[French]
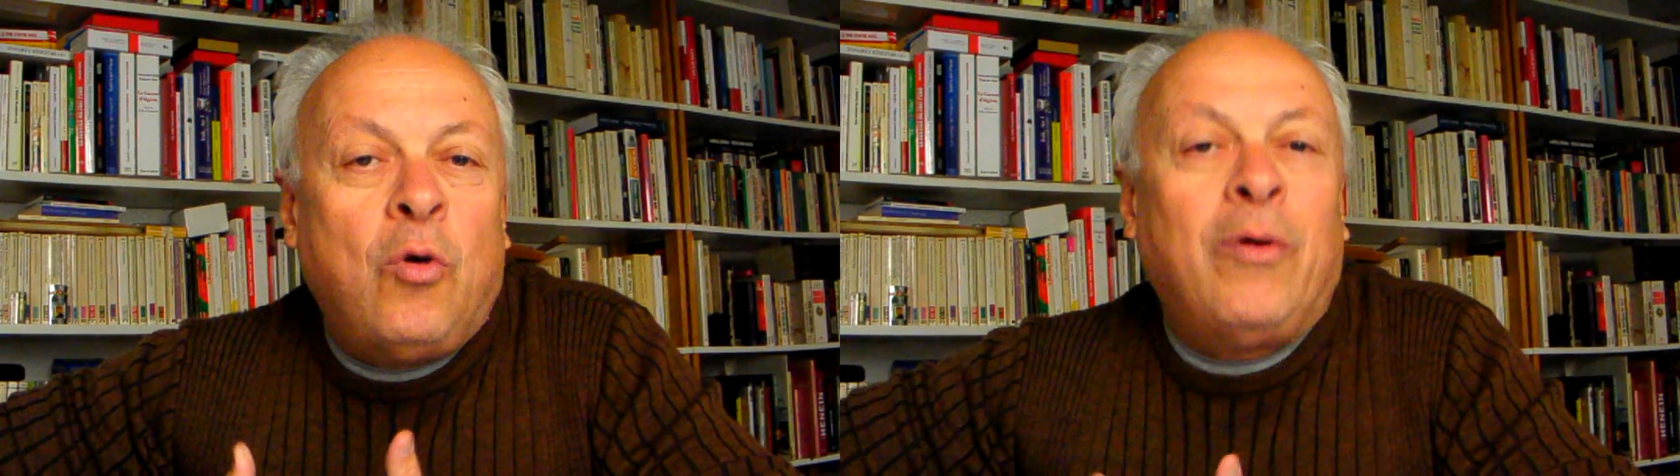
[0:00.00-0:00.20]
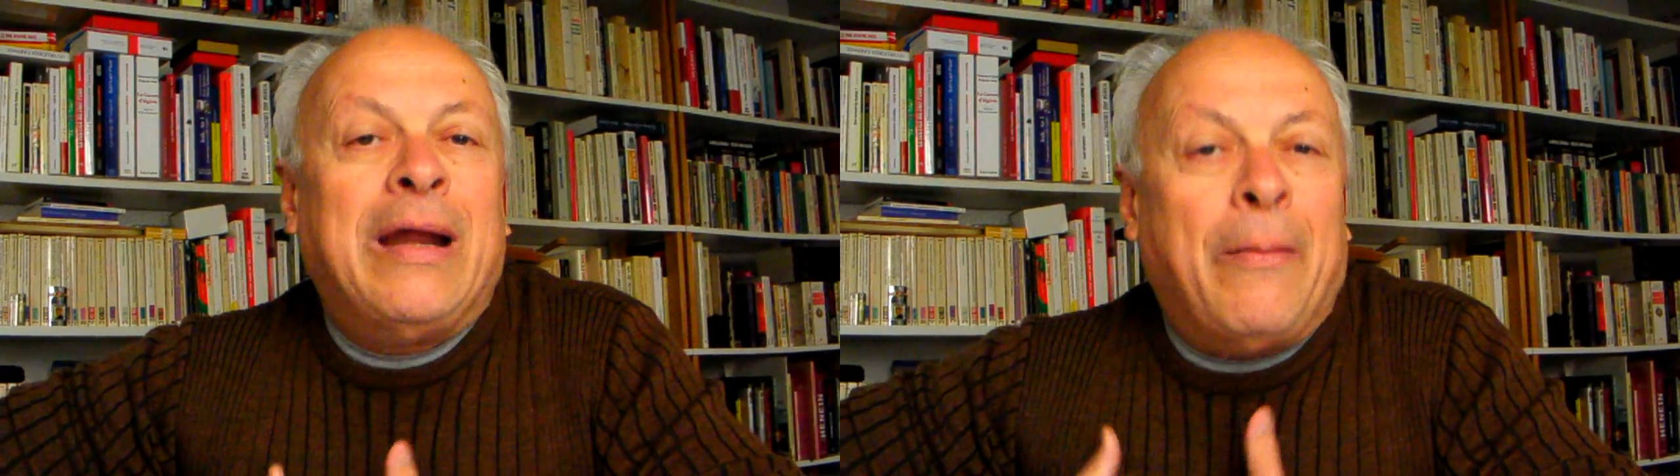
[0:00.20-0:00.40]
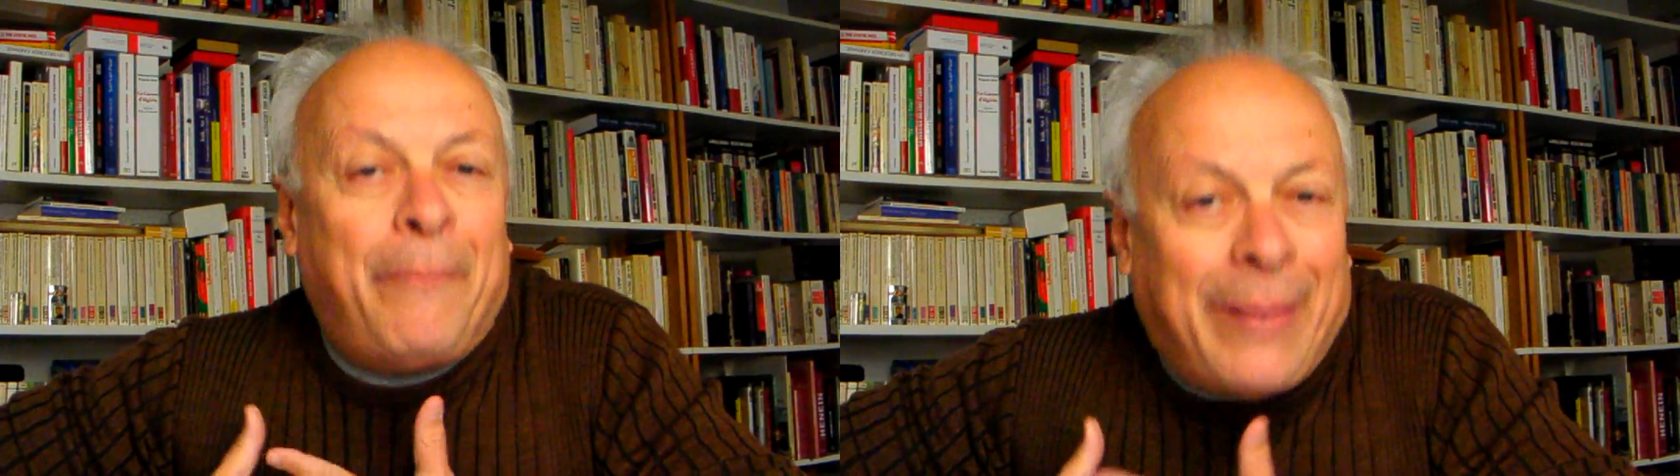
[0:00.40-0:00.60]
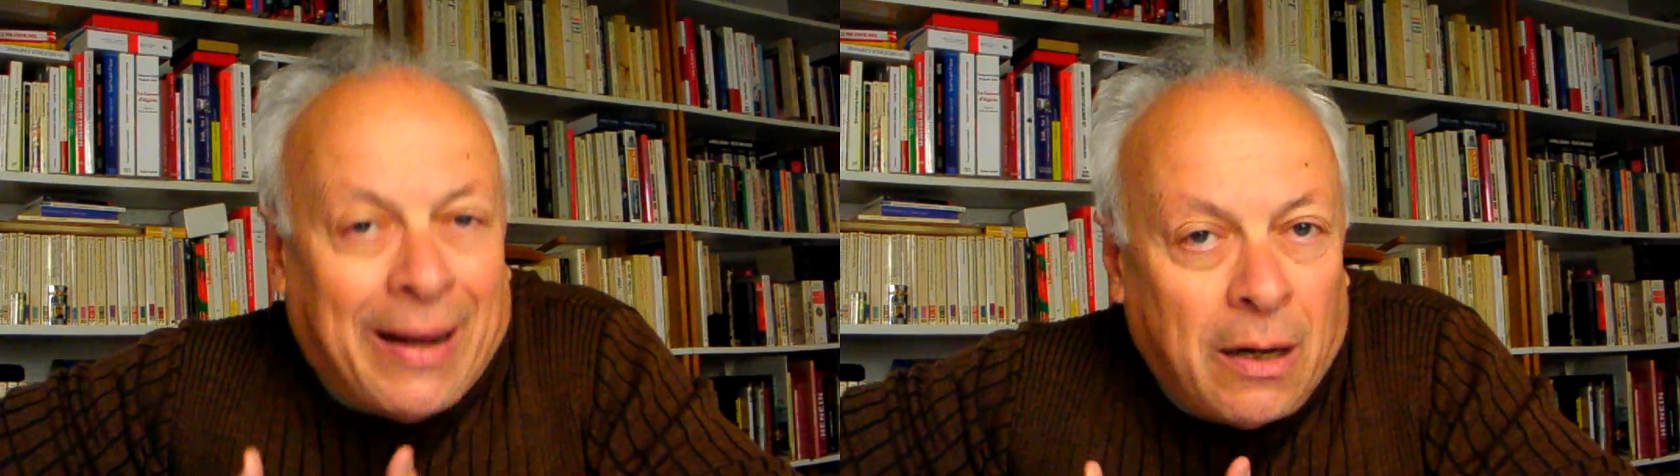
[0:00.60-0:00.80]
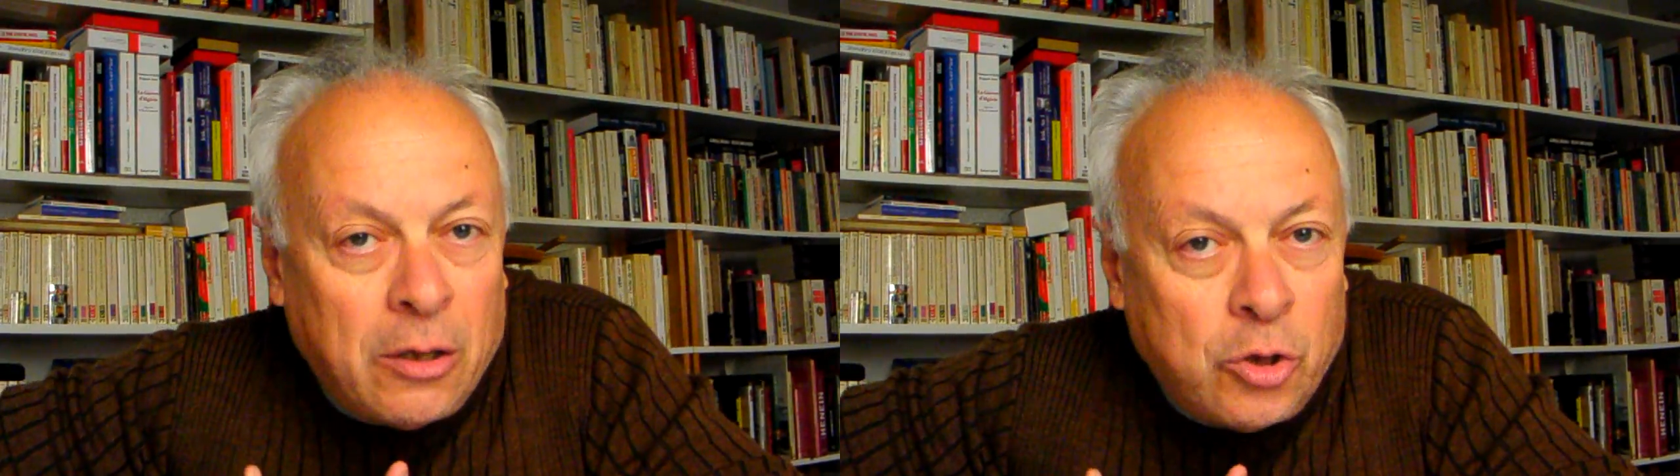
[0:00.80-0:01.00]
on n'a
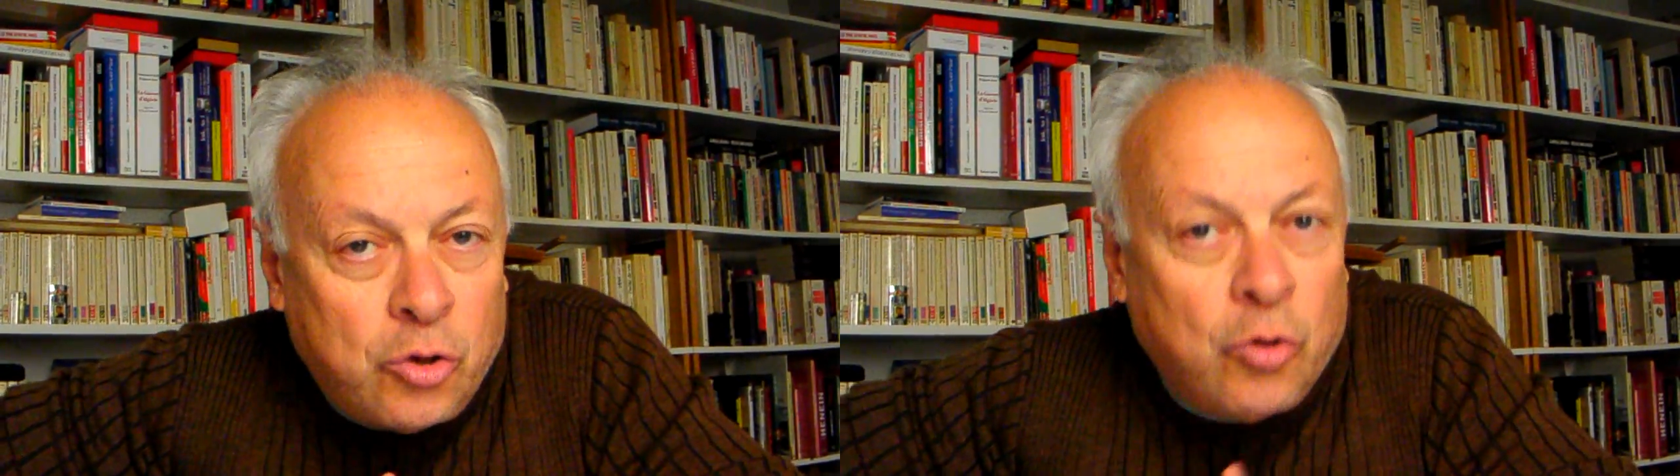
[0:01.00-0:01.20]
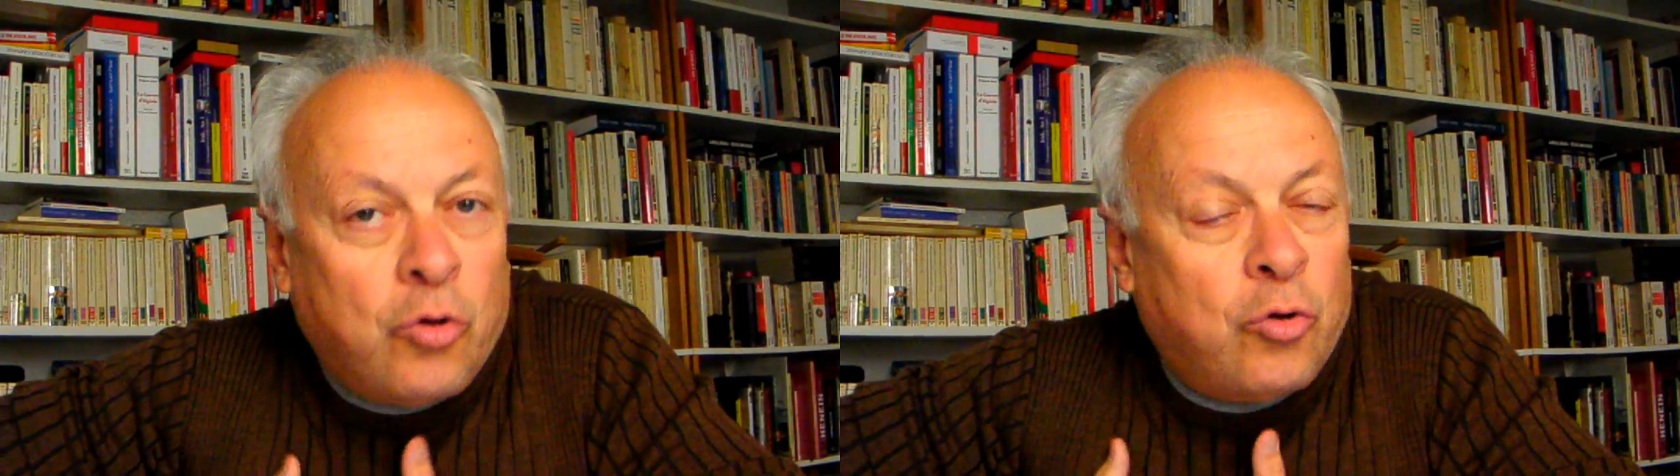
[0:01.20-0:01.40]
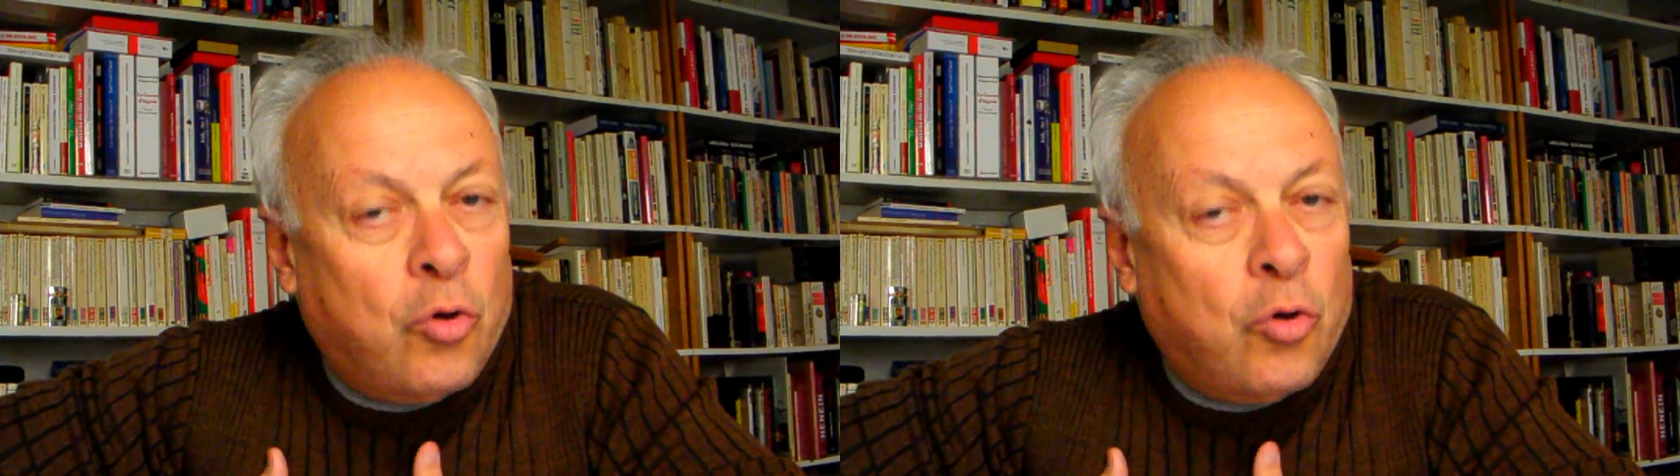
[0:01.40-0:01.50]
pas ce